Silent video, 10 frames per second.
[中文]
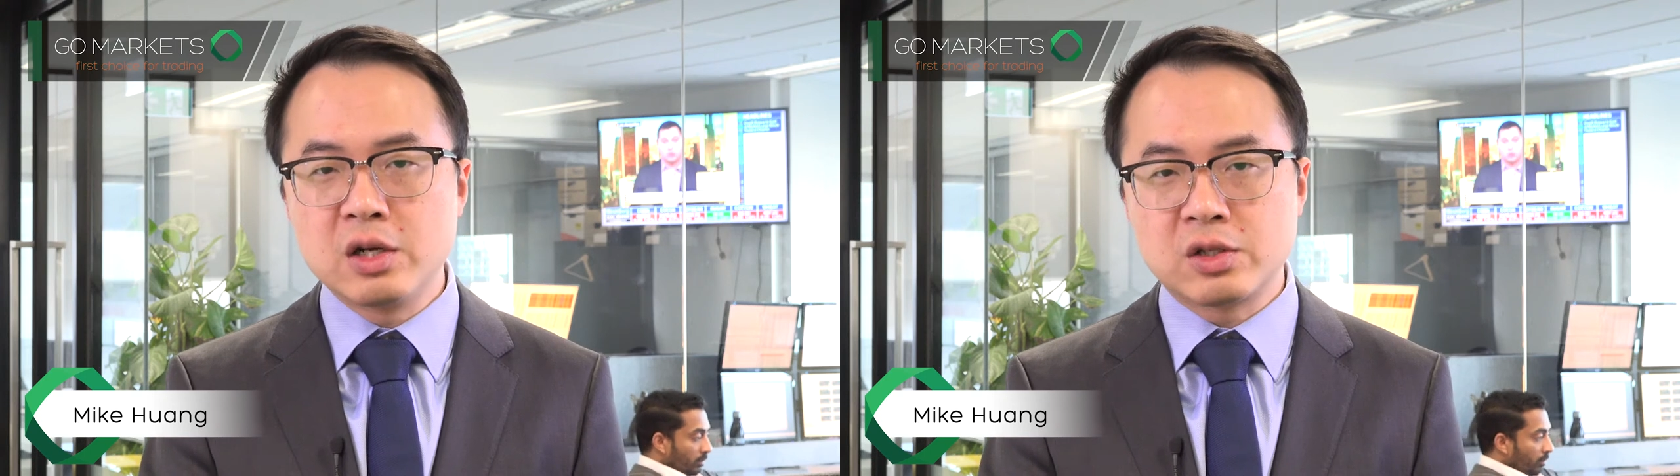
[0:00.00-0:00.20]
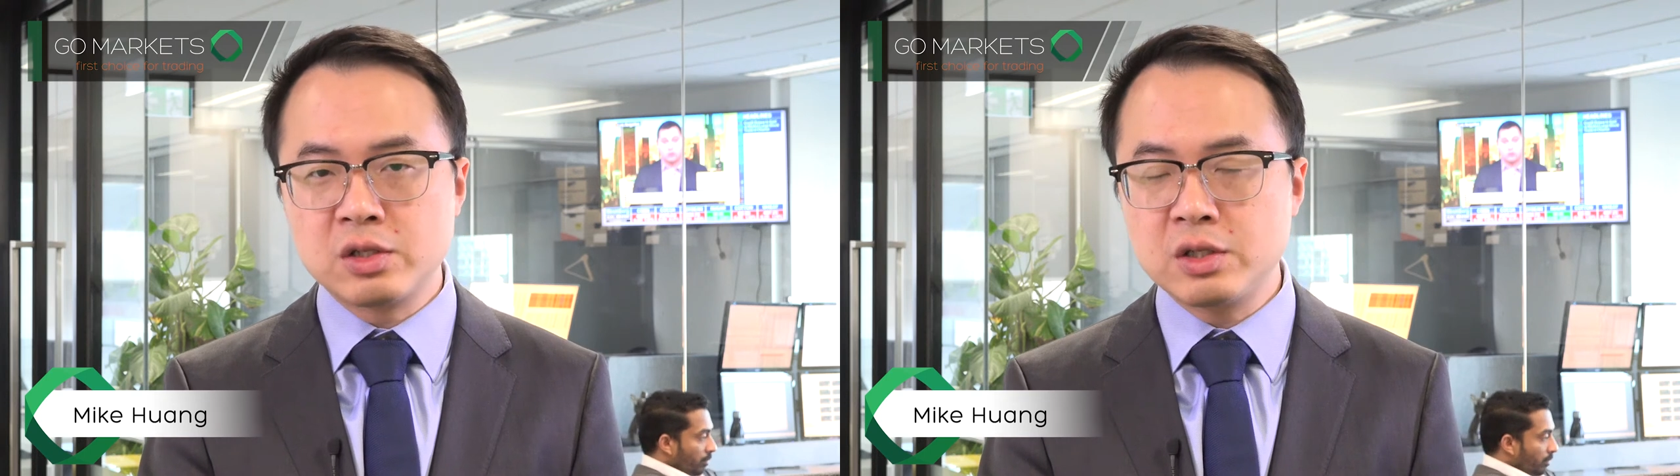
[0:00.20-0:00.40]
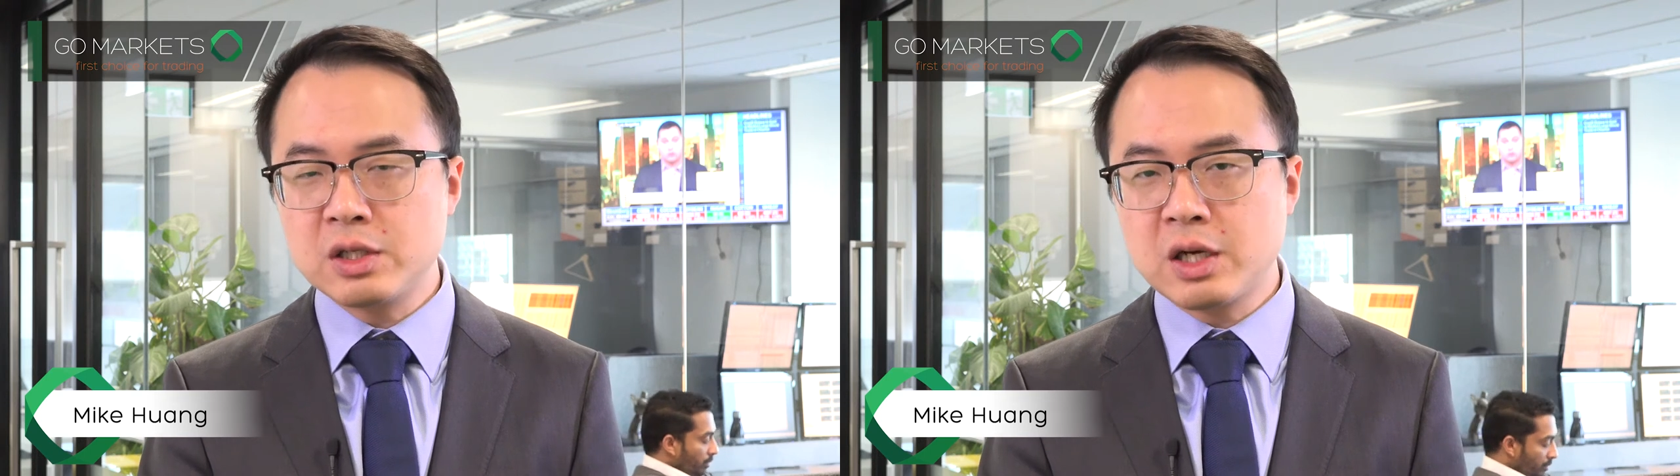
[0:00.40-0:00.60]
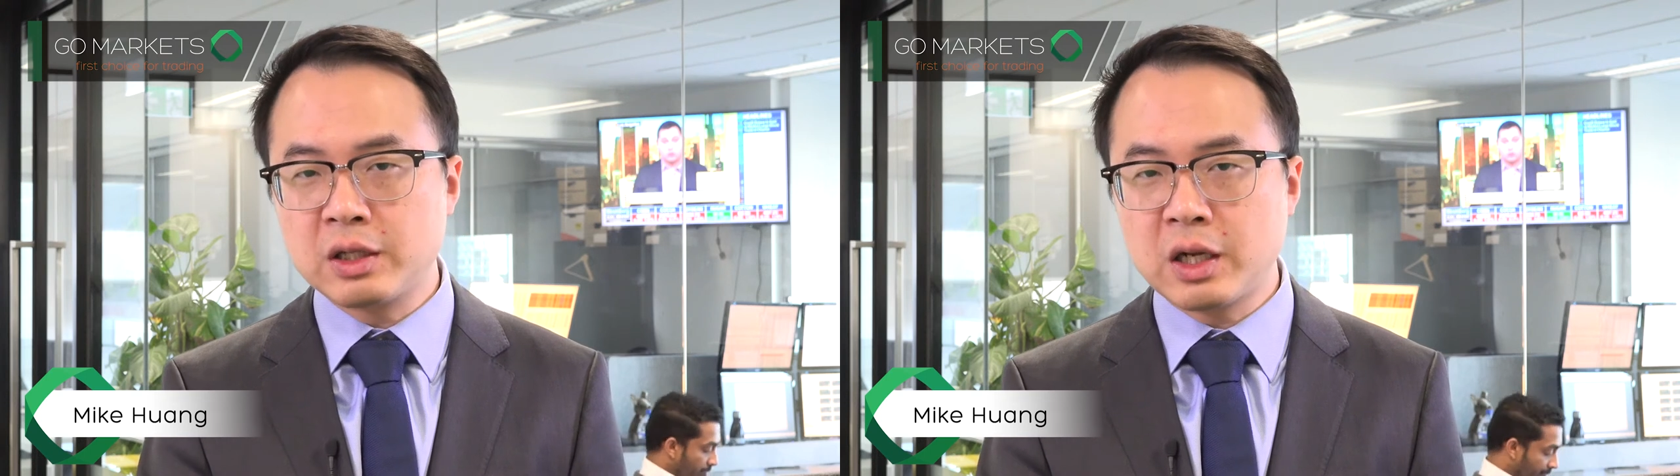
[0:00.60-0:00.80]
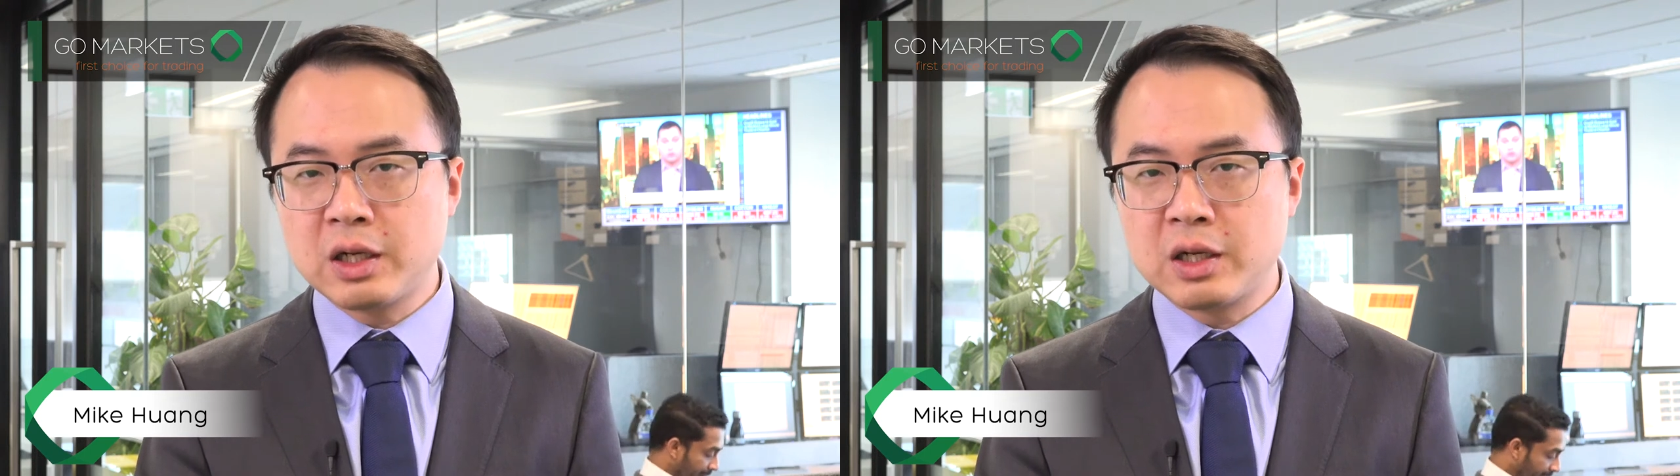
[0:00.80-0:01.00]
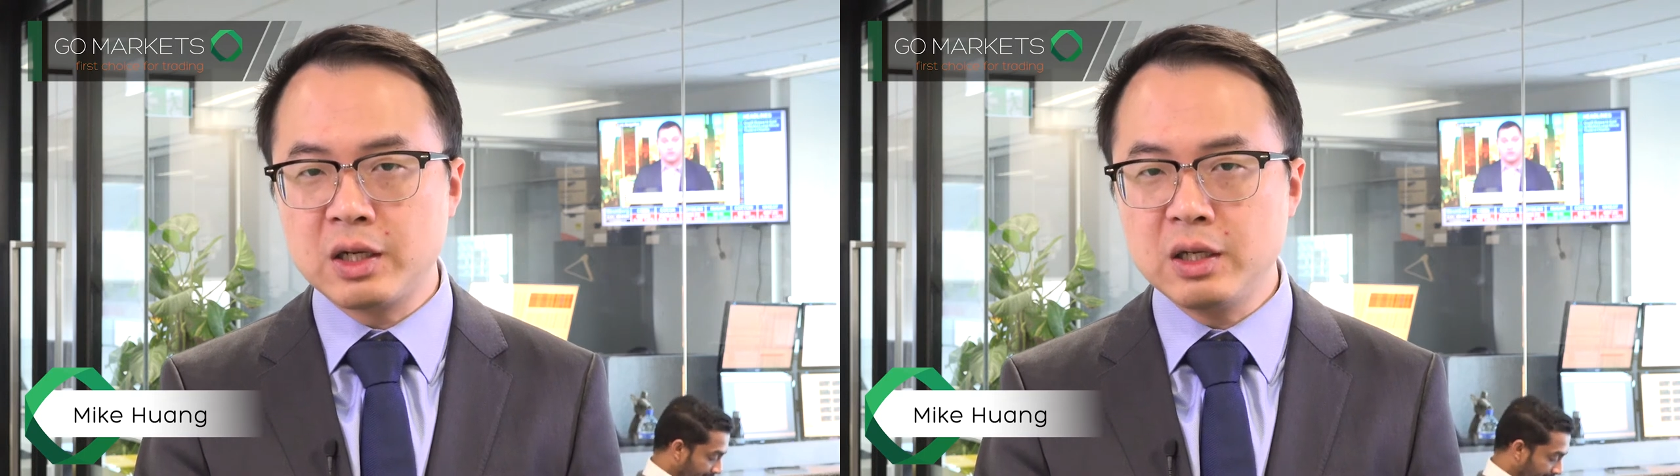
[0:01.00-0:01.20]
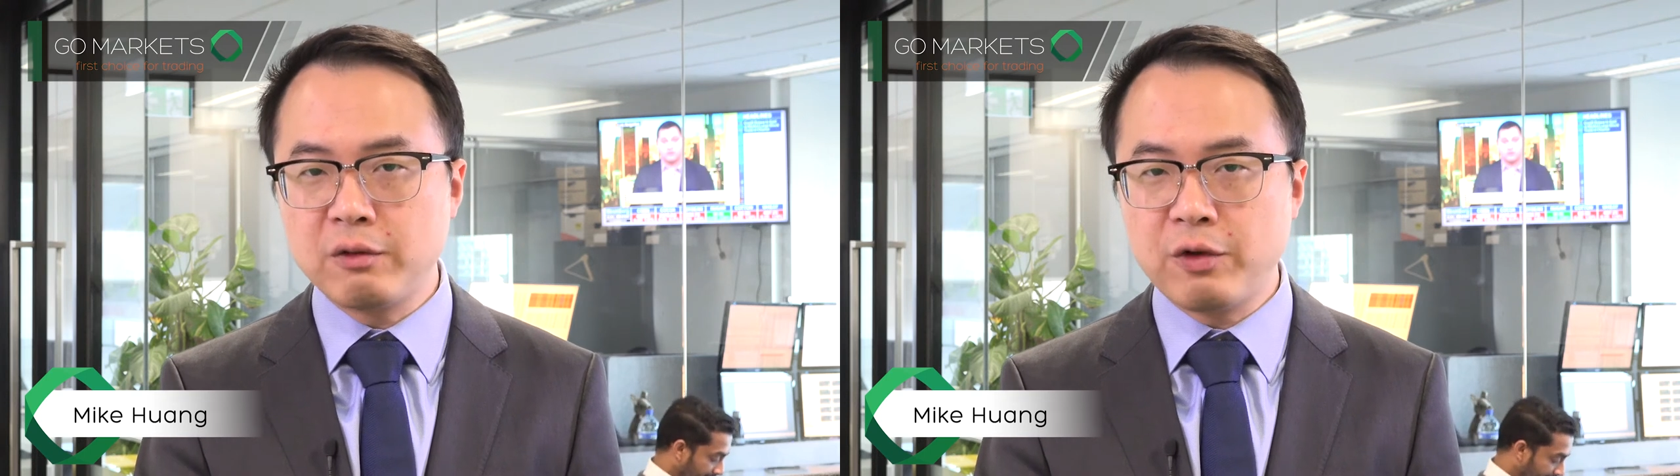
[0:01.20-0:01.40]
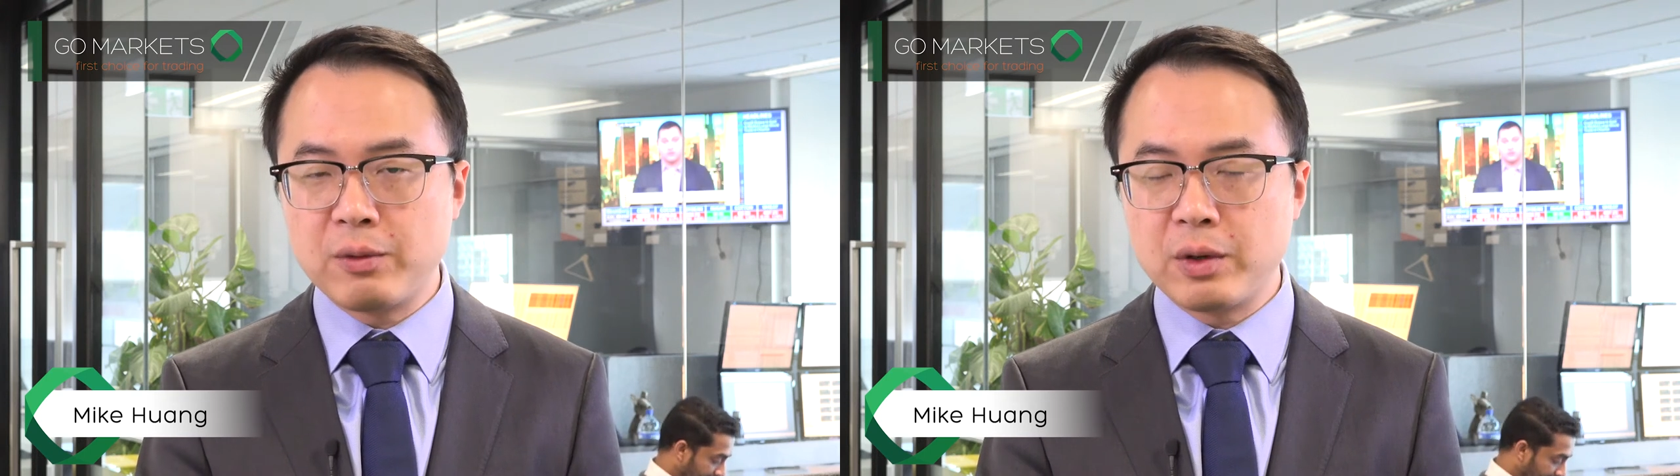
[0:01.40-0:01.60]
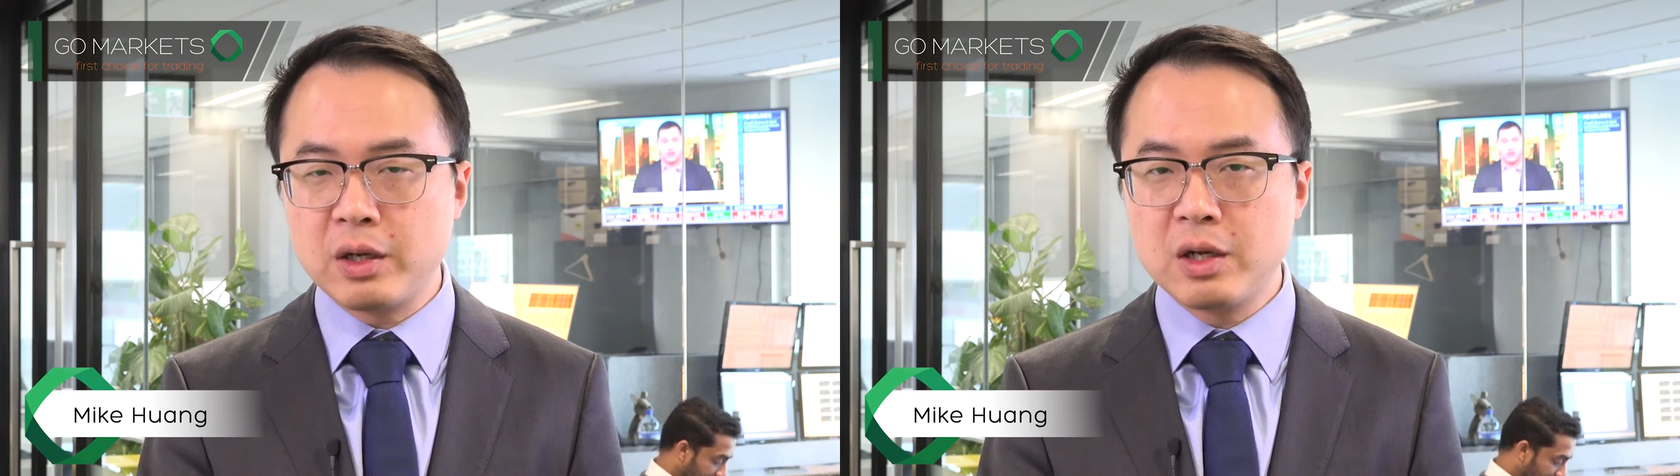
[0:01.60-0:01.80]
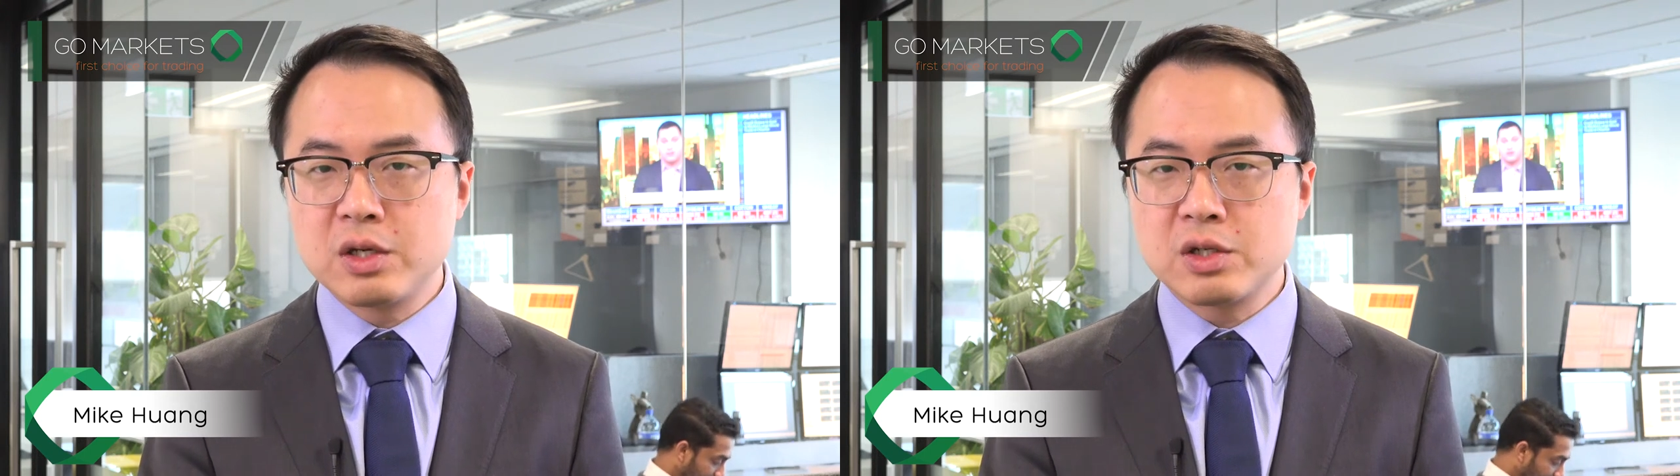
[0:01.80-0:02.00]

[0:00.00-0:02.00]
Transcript: 实际上它的合理范围呢